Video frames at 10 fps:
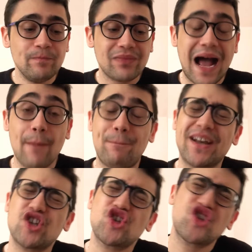A
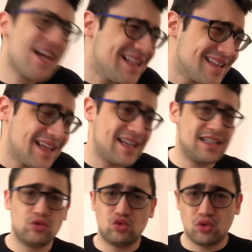prescindere
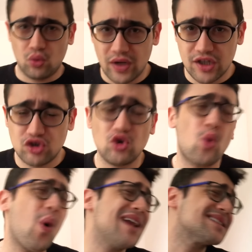da tutto questo,
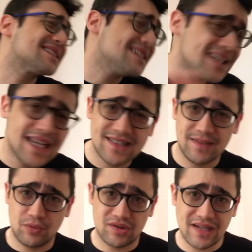qualsiasi
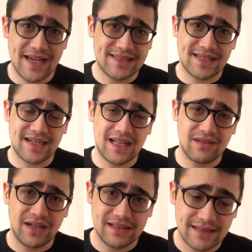possa essere la
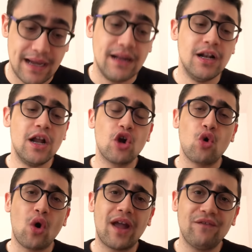rivalità,
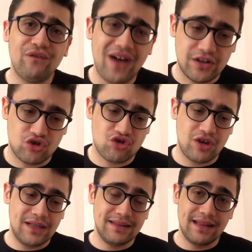con che
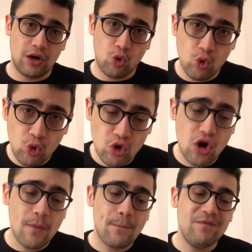faccia da
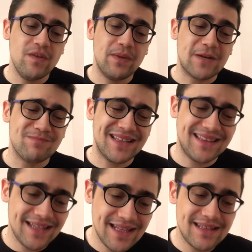culo vi
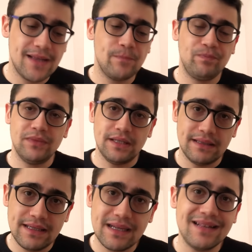permettete di
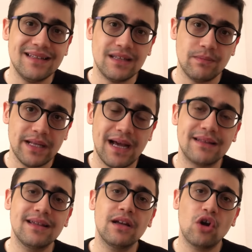dire
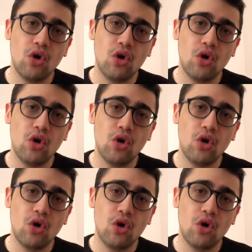determinate